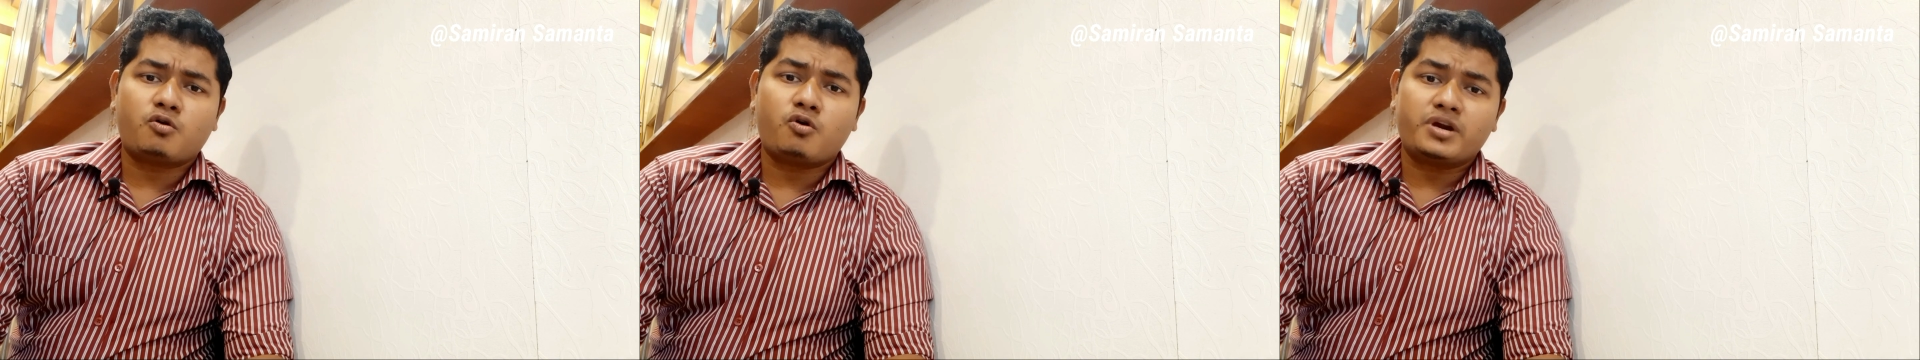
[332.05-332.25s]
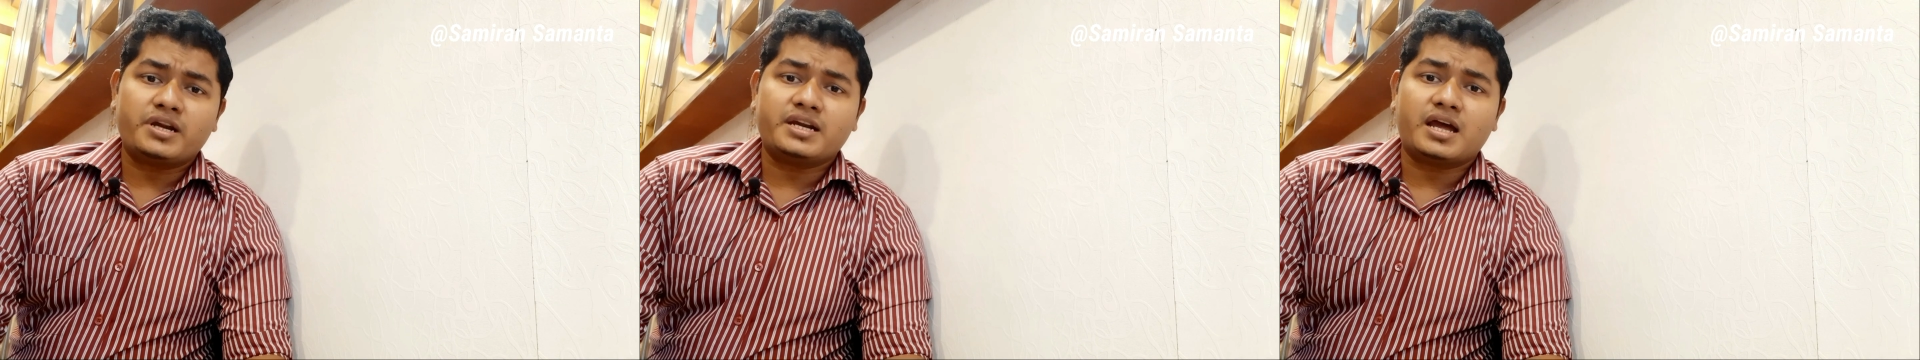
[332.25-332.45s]

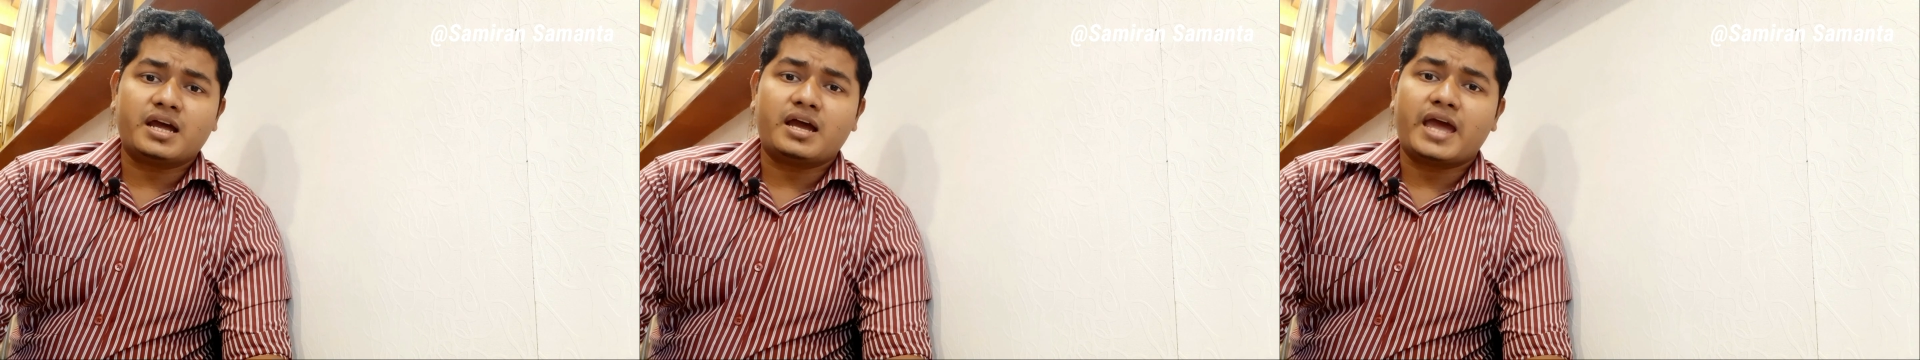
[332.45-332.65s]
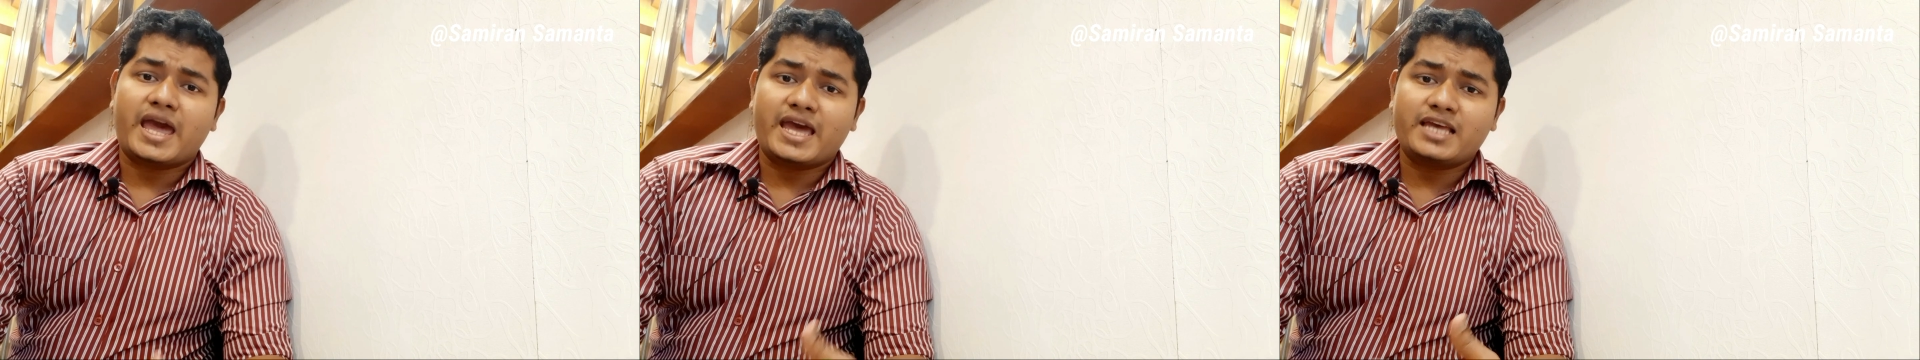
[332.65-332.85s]
করেন না
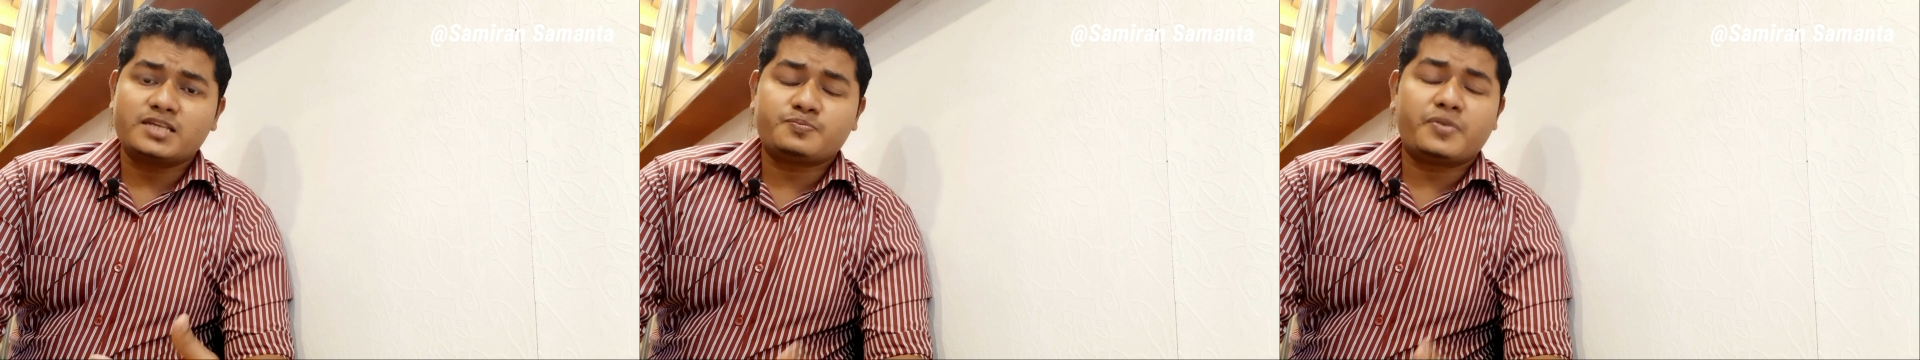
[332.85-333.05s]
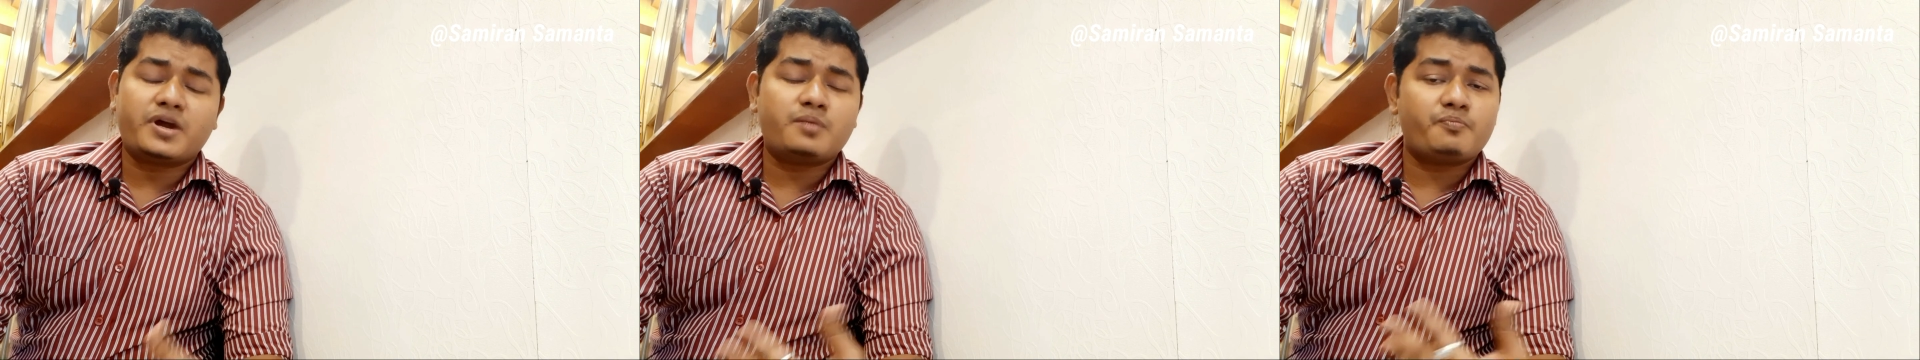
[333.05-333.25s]
অ্যাজ
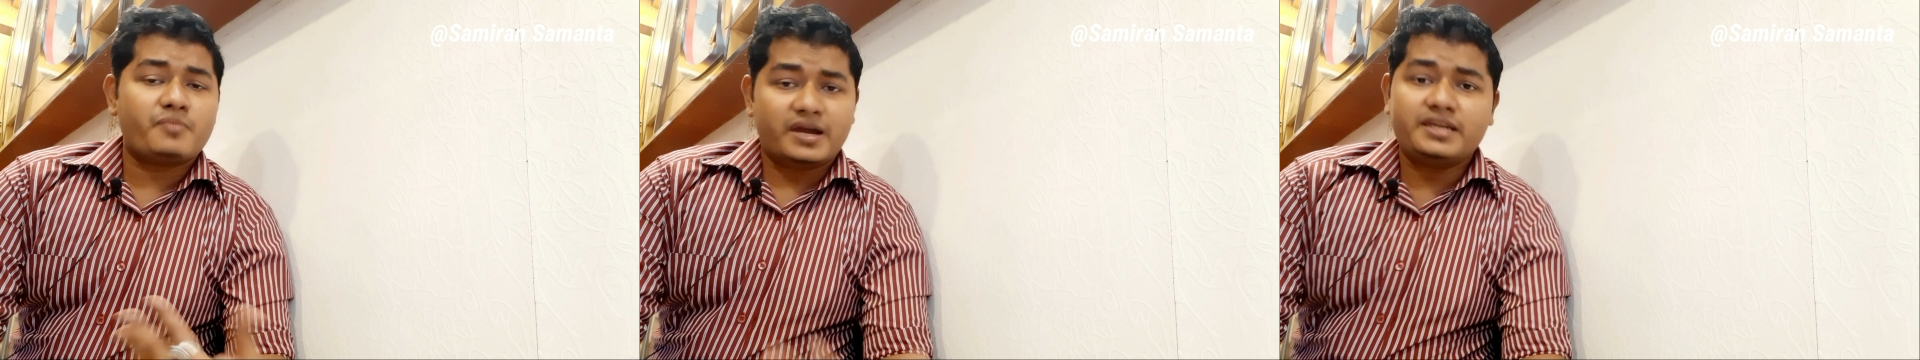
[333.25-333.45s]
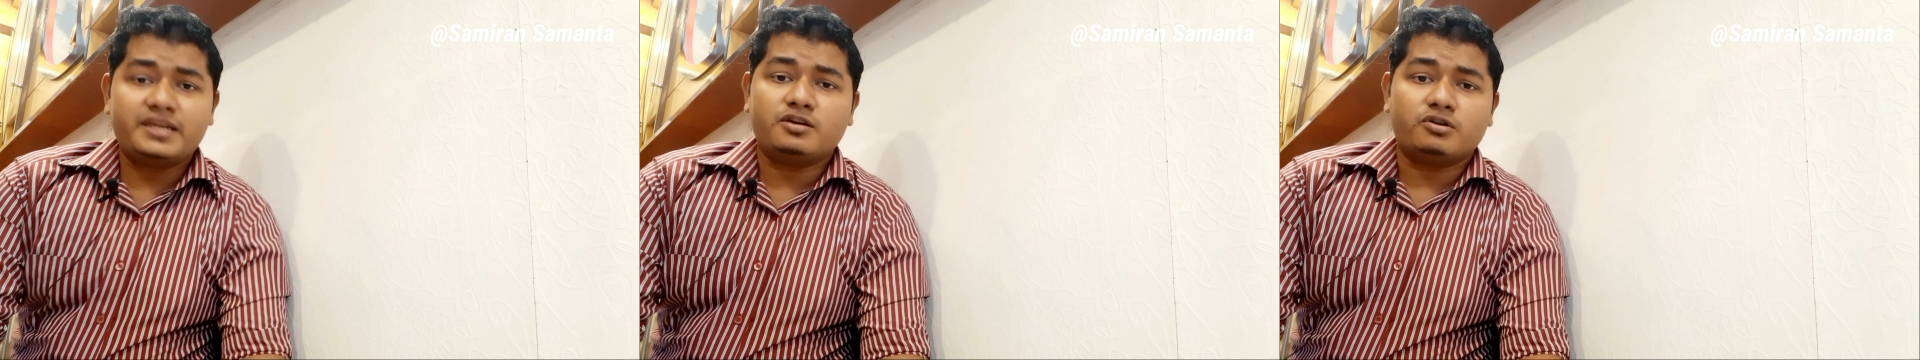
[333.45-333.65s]
পার
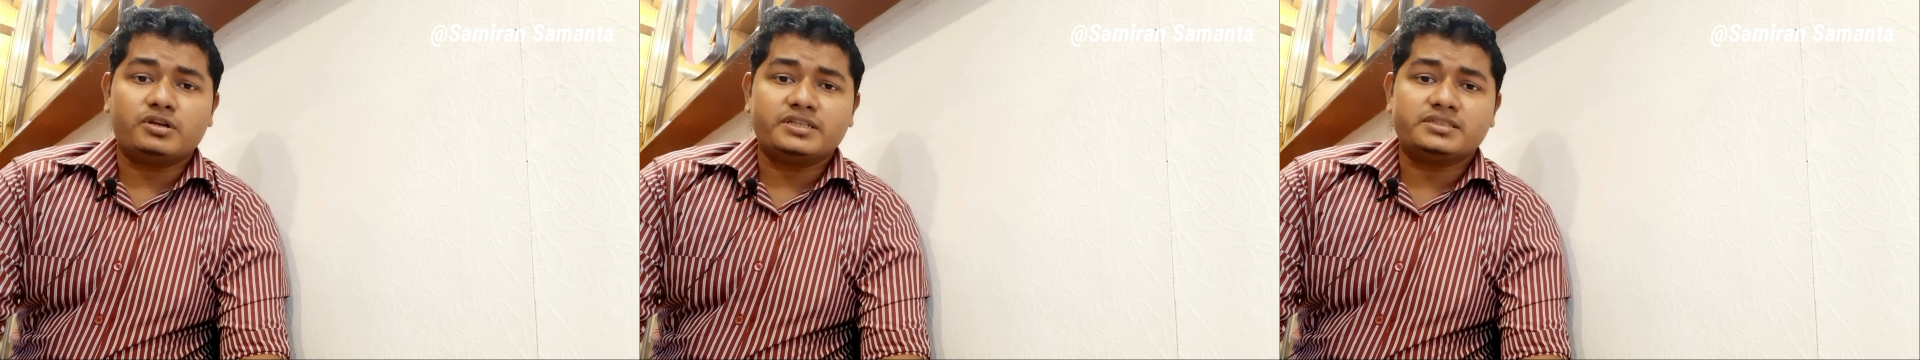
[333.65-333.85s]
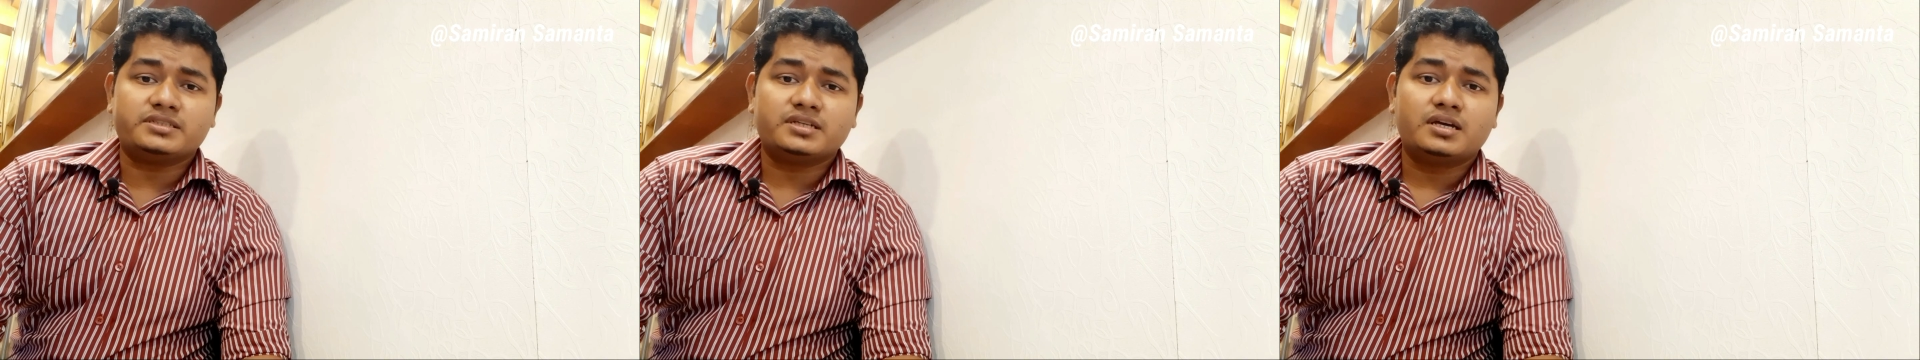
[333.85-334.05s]
মাই
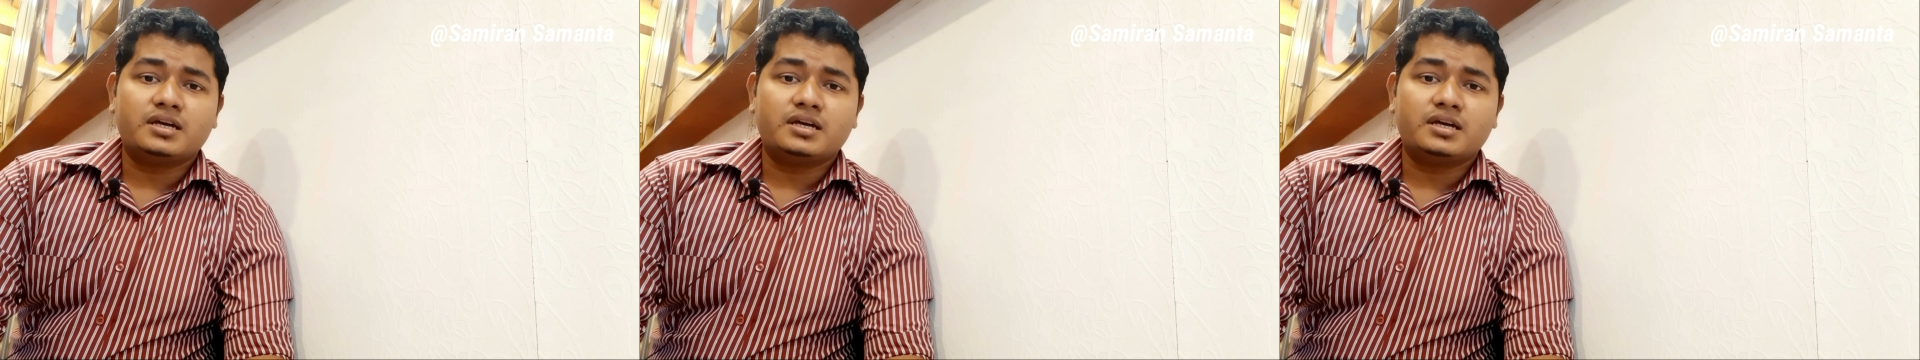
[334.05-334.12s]
নলেজ